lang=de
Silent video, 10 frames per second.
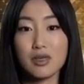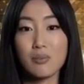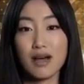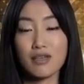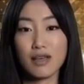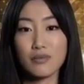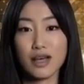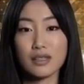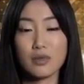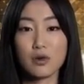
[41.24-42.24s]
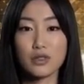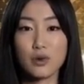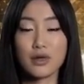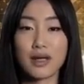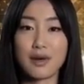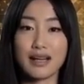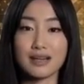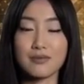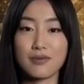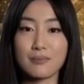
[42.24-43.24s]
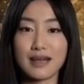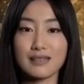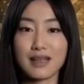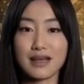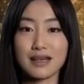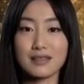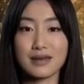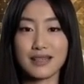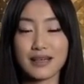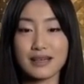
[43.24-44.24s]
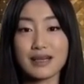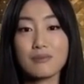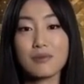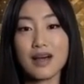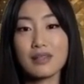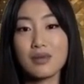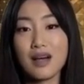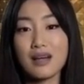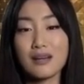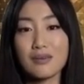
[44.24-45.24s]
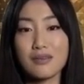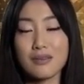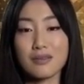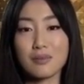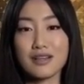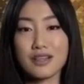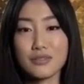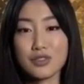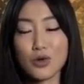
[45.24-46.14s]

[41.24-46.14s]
gespeichert werden und unabhängig vom Endgerät wiedergegeben werden können. Mit dem